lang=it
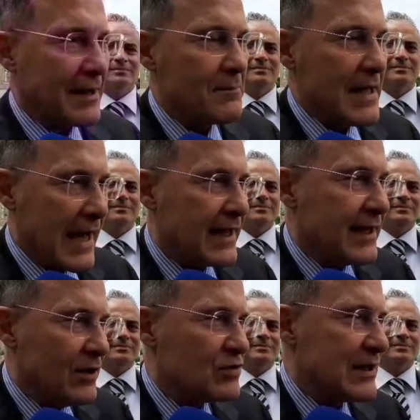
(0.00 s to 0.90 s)

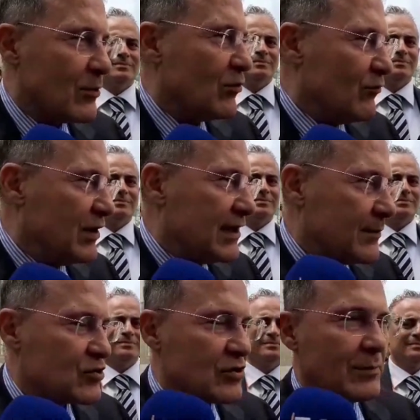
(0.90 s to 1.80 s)
cambiare e noi siamo eh.
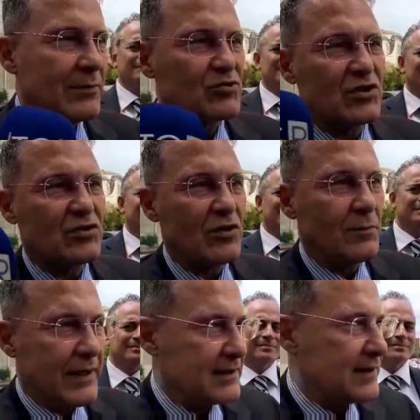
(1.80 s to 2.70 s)
convinti, perciò abbiamo scelto
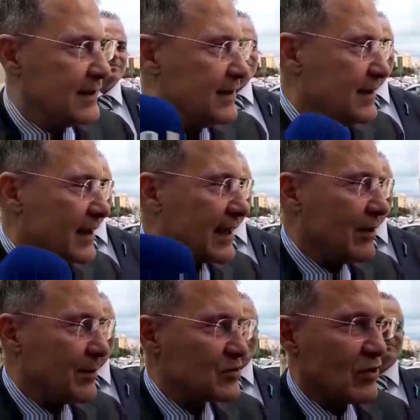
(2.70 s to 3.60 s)
Roberti che
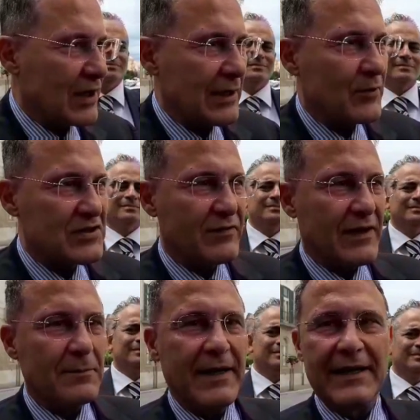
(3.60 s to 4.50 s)
è una persona Onorevole che possa
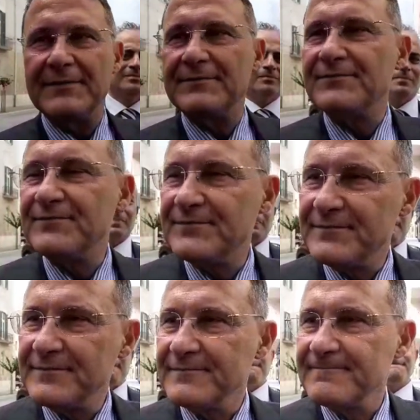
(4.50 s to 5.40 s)
fare bene.
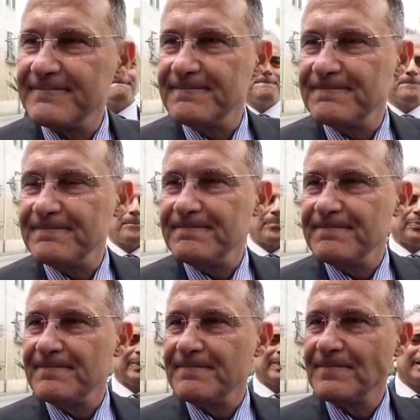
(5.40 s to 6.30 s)
Rai Molise,
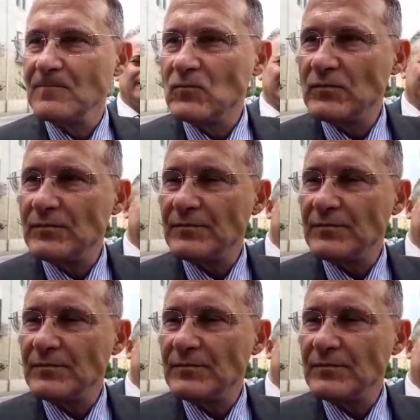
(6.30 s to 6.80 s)
c'è anche una grande